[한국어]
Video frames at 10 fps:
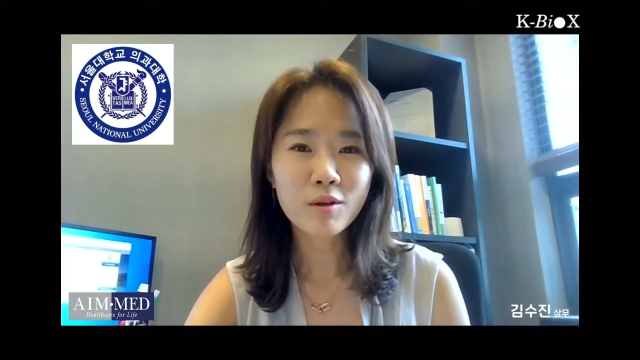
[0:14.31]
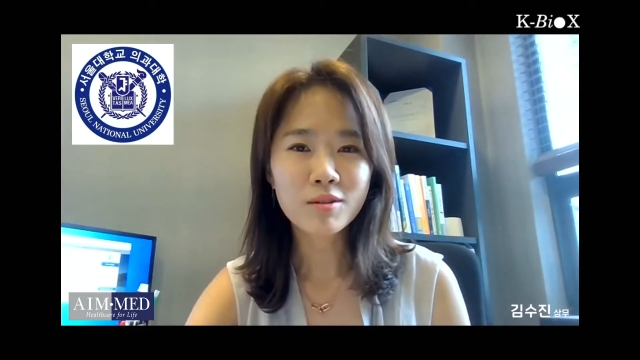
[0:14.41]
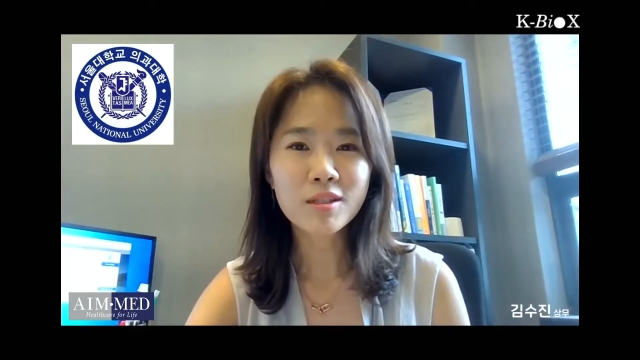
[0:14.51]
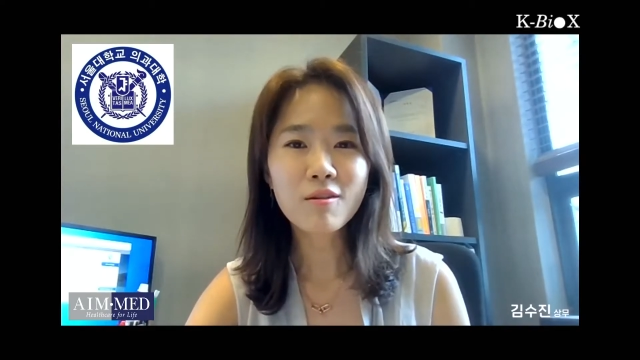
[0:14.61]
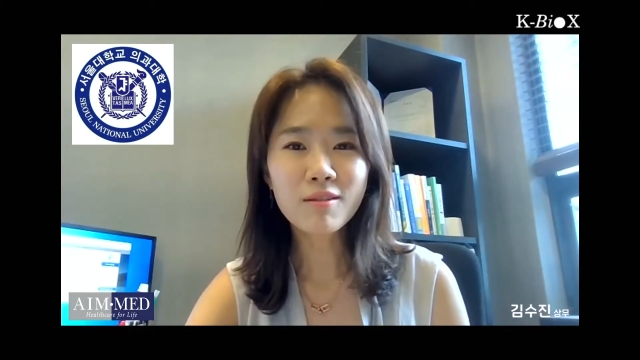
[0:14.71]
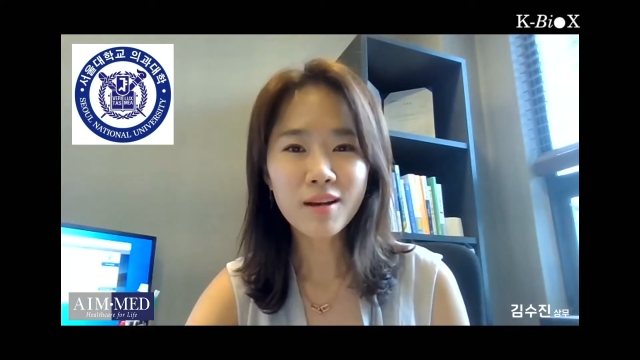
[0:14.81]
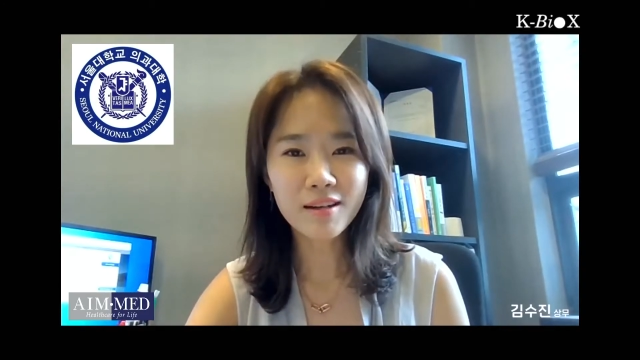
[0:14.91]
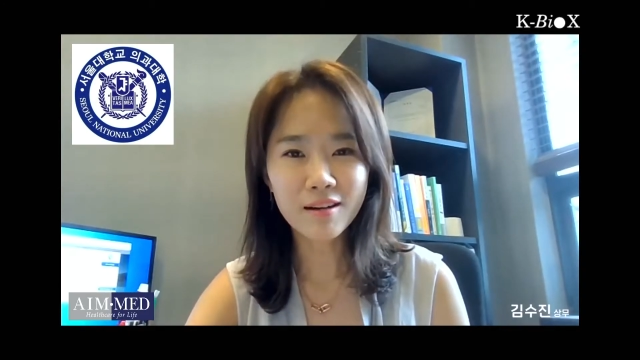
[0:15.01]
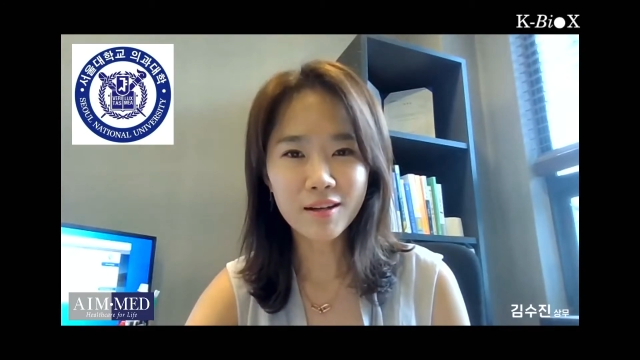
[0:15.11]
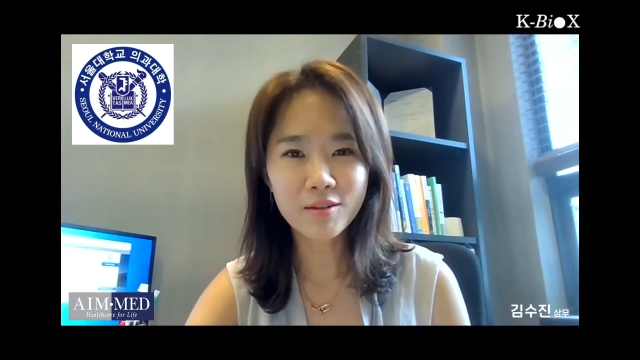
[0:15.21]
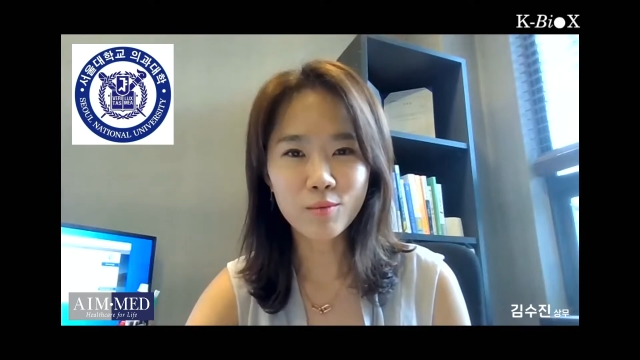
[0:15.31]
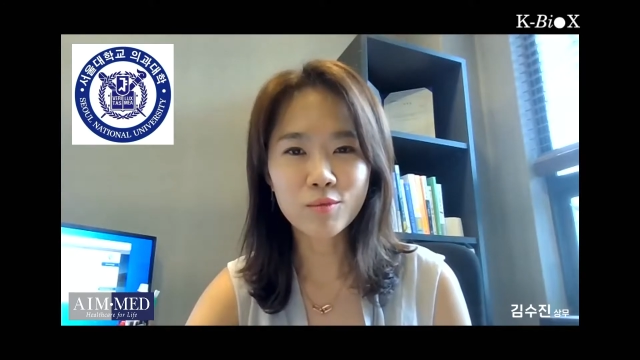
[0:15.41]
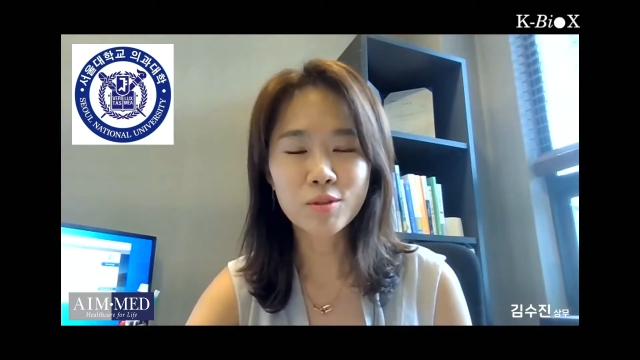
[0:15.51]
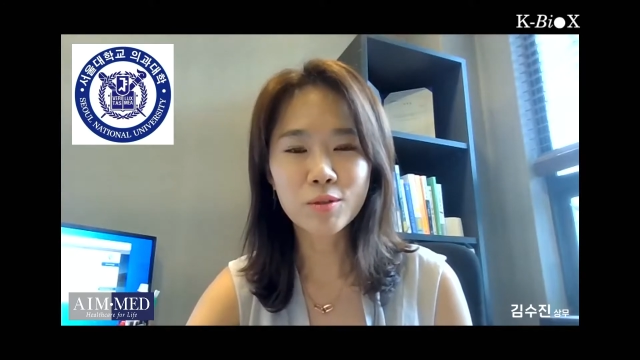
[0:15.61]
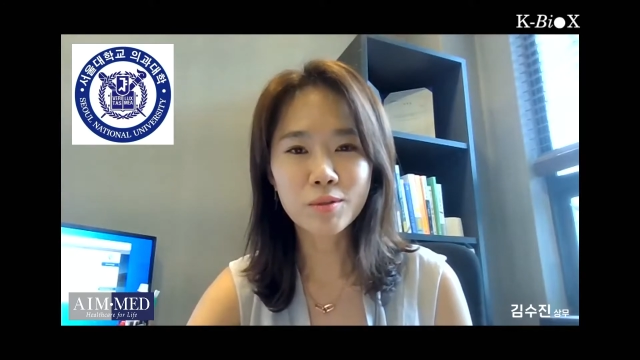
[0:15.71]
정신건강의학과
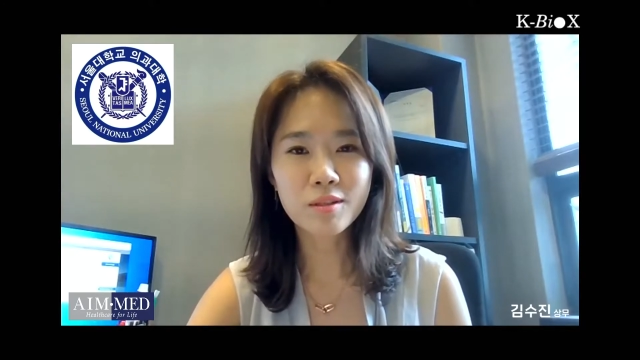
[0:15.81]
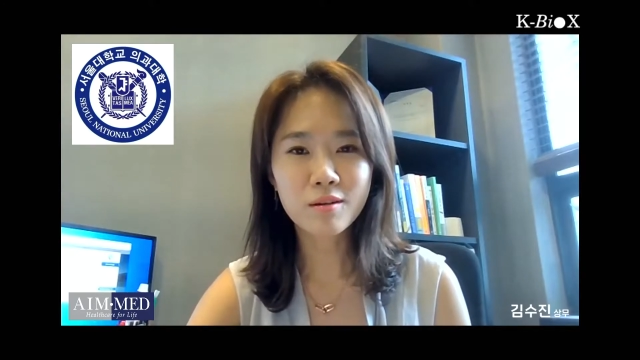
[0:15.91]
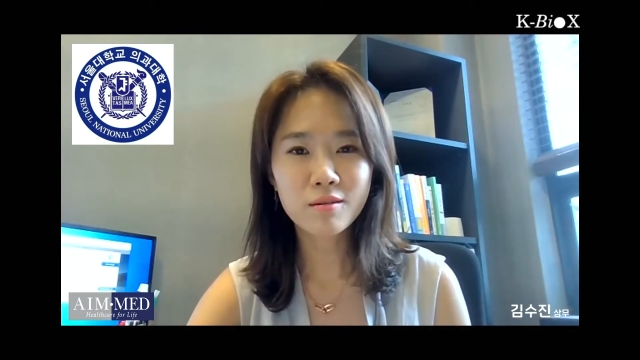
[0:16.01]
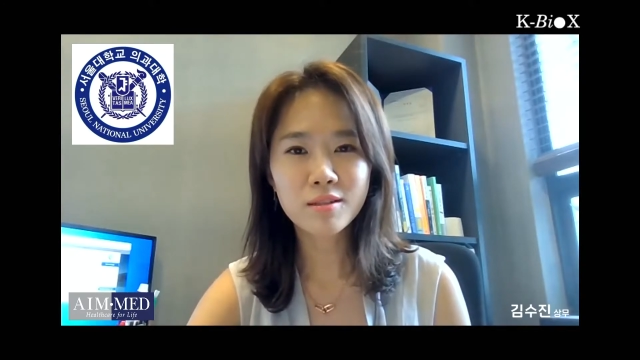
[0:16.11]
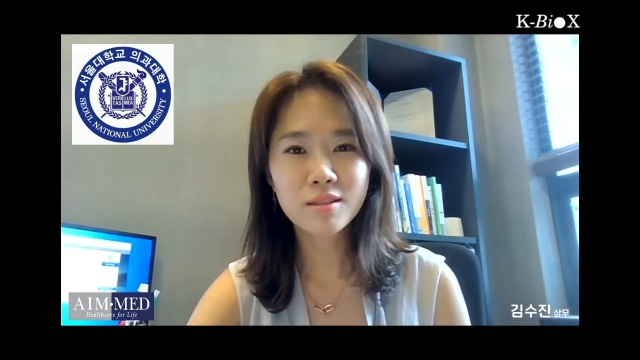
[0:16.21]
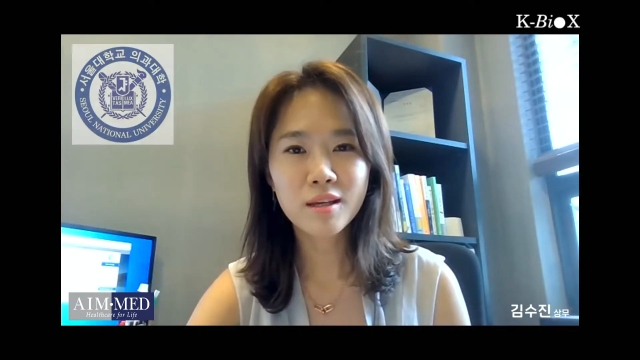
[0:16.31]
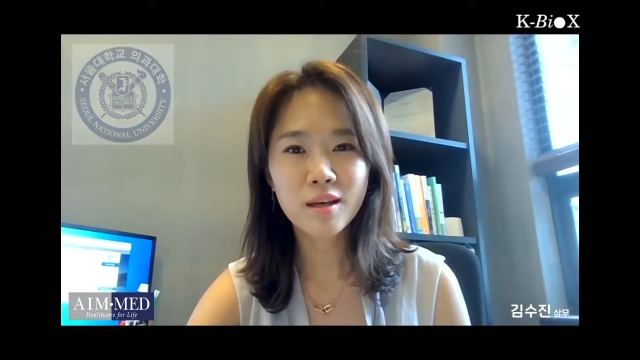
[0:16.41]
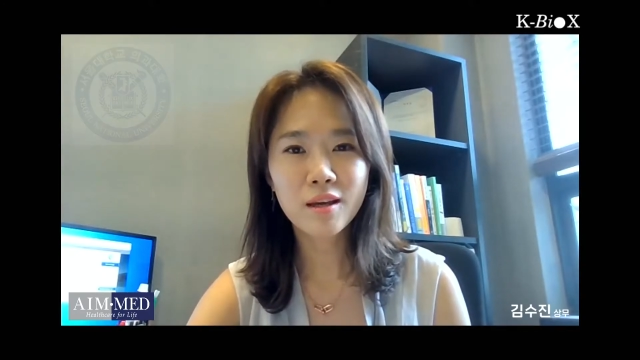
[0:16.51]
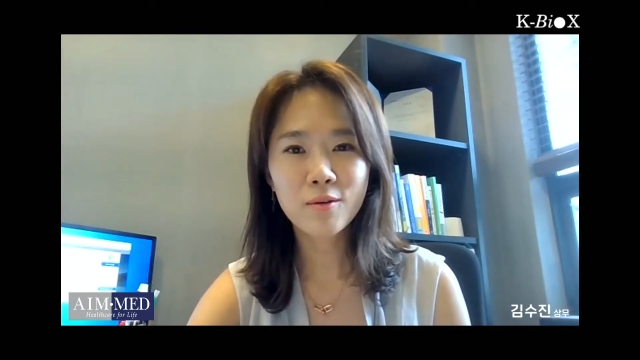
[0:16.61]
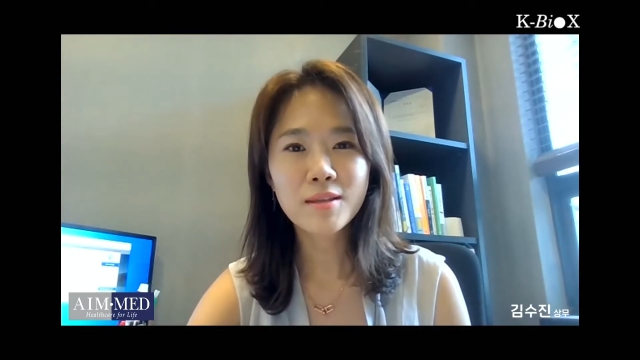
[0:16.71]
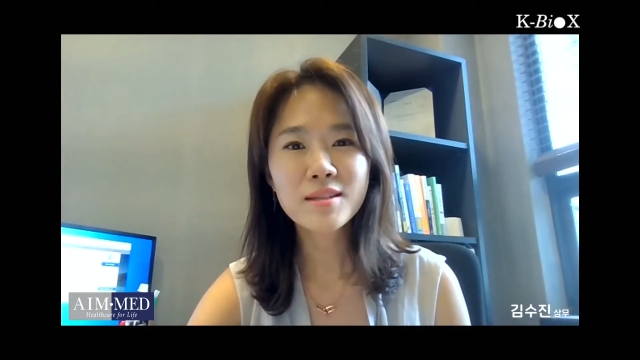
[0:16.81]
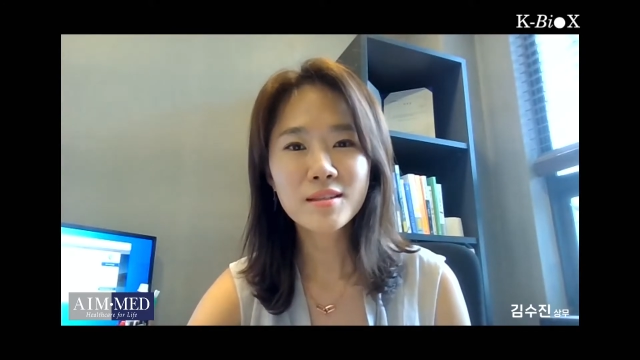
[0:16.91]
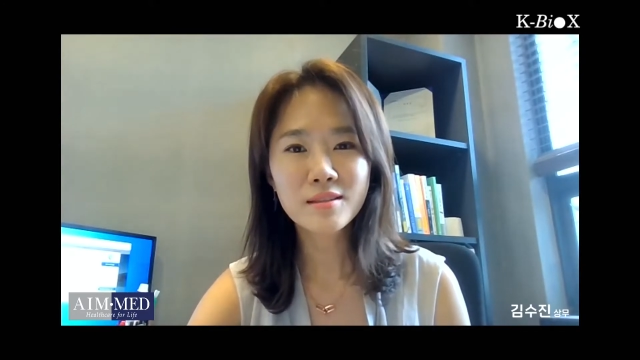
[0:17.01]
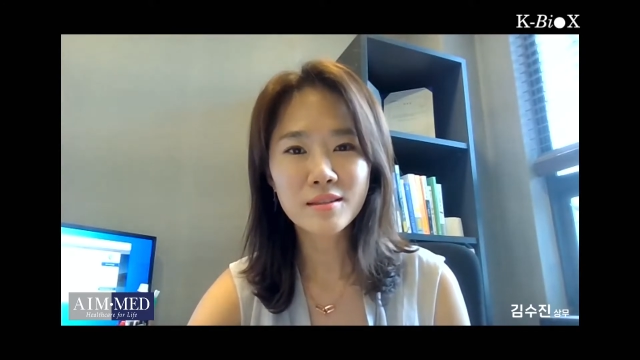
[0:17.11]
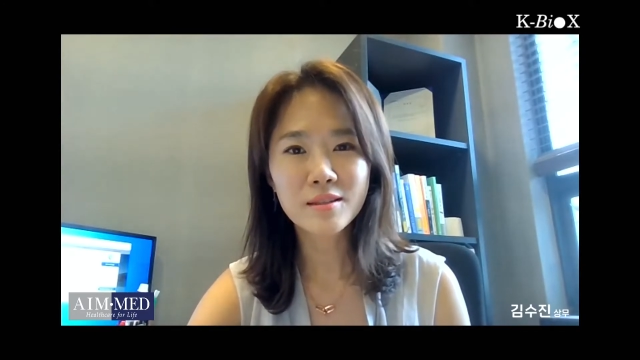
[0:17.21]
전문의로서 실제
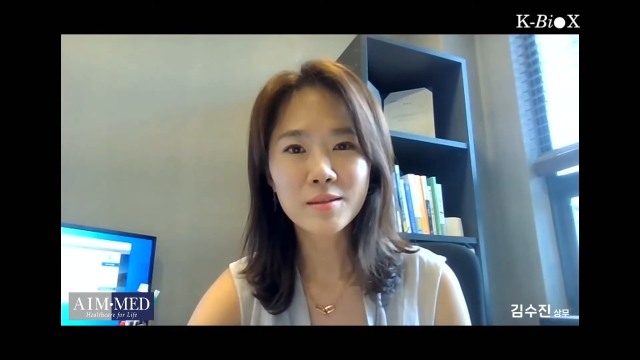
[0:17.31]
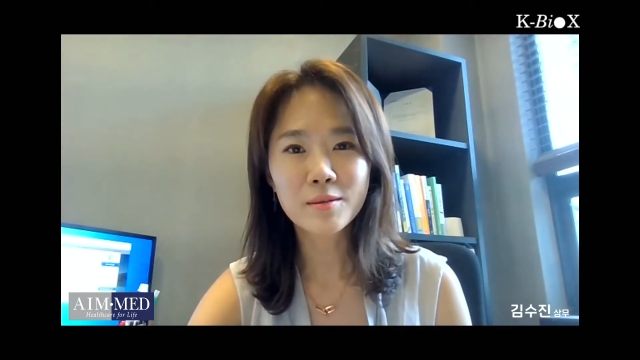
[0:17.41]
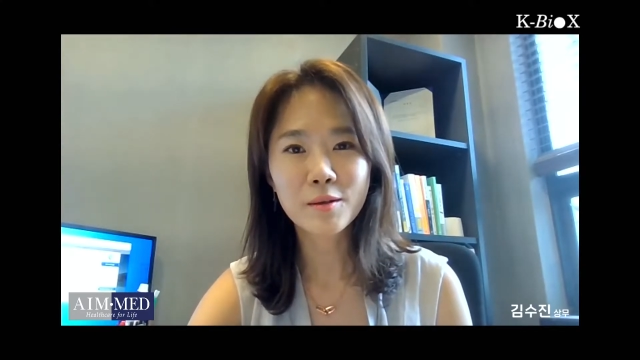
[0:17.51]
환자들을